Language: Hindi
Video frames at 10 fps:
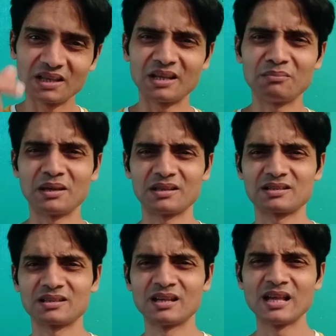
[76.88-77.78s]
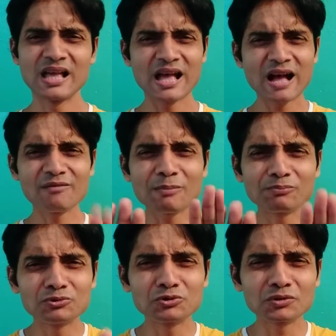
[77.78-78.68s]
इन्वेस्ट अब आप
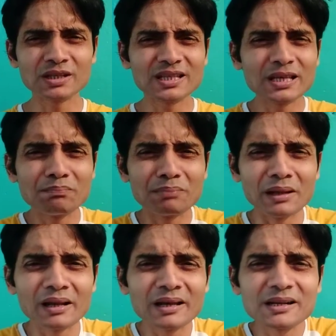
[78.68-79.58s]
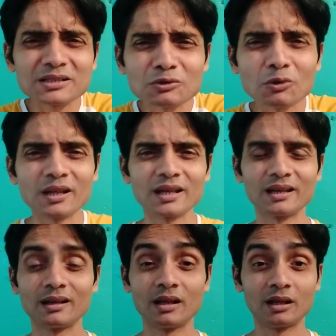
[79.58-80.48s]
पूछोगे कि ये बिल गेट्स कौन है
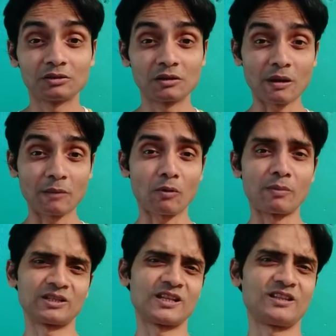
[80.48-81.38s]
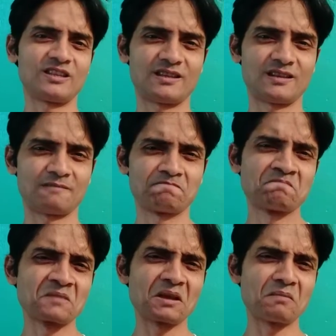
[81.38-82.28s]
तो हम आपको बता देते हैं
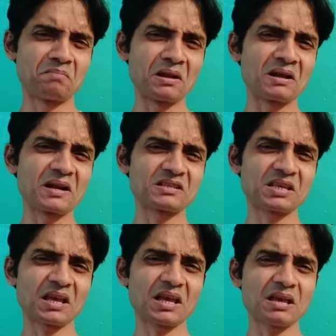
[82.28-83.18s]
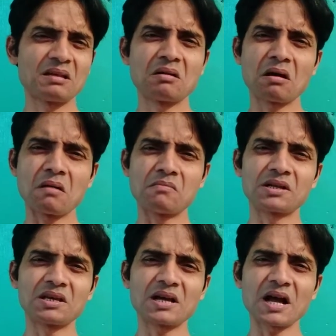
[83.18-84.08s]
बिल गेट्स है
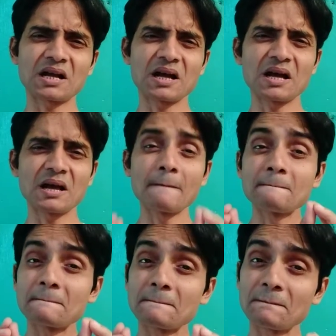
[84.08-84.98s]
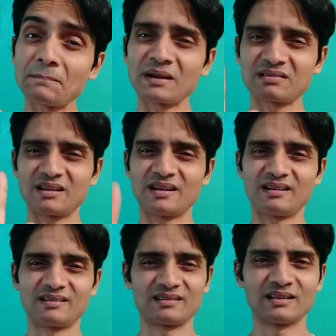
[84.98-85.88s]
अमेरिका का
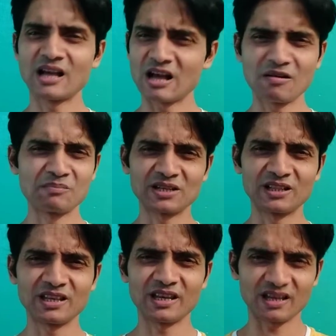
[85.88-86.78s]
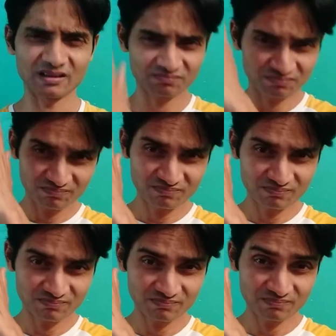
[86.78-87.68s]
प्रेसिडेंट अब हम चलते हैं
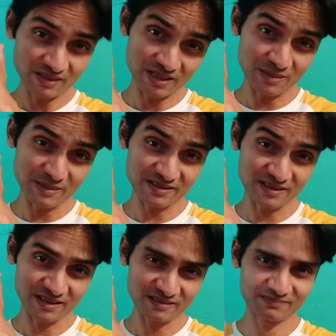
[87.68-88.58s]
नमस्ते